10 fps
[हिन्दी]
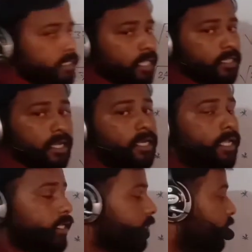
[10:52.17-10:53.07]
सात
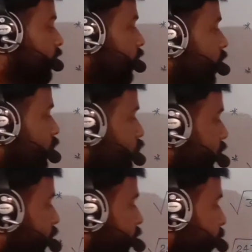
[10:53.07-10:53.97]
घटाएंगे तो
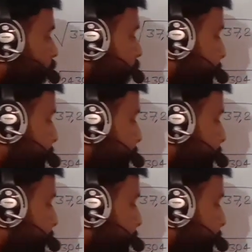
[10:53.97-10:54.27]
देखिए